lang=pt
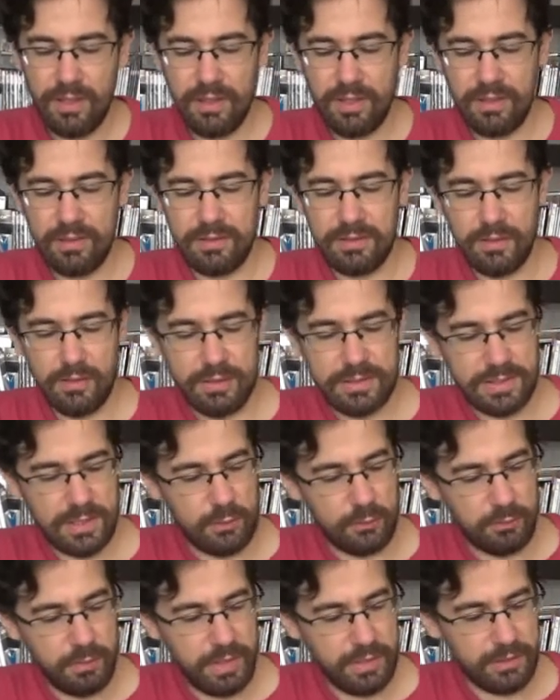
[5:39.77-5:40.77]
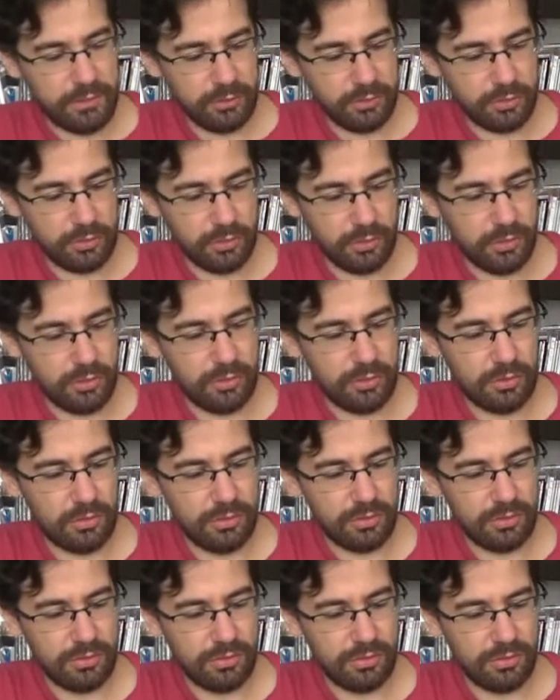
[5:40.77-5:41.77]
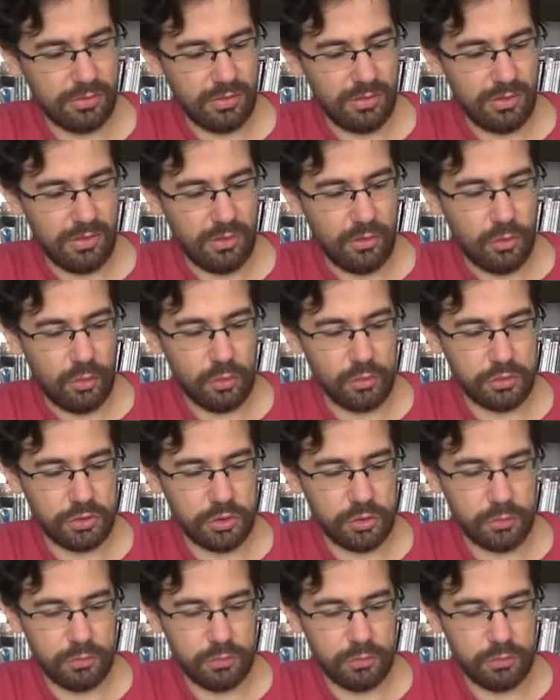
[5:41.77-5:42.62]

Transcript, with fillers: Então esse era um período onde o,